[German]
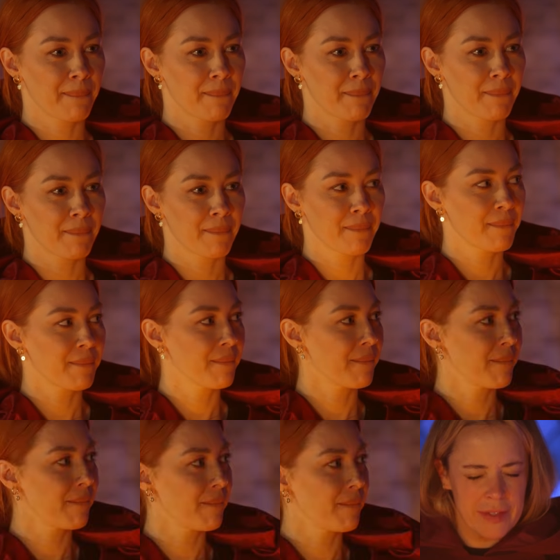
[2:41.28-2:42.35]
Also ich habe
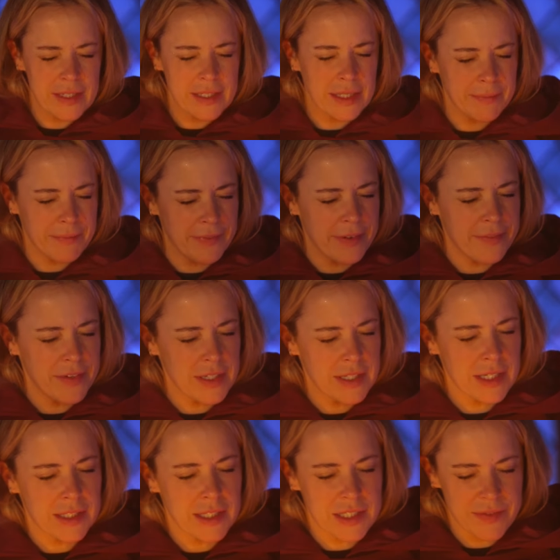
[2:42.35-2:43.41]
gerade überlegt, weil ich habe, wenn wir
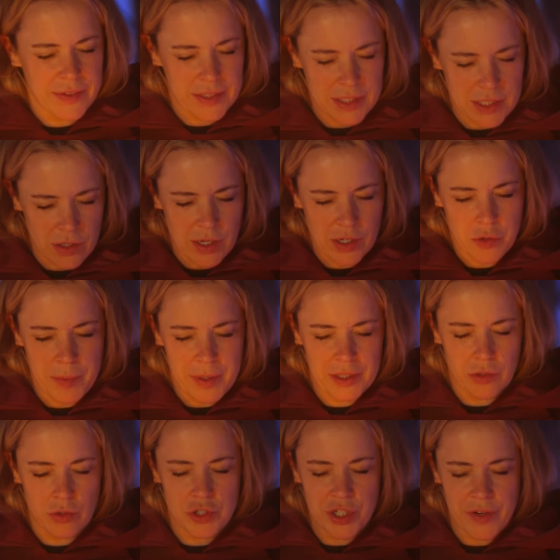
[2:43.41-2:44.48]
jetzt, das war
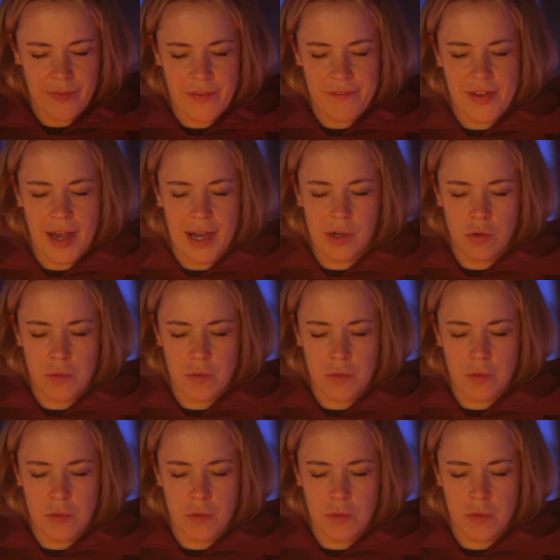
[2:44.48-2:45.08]
Argument Gülcan, wenn wir ja.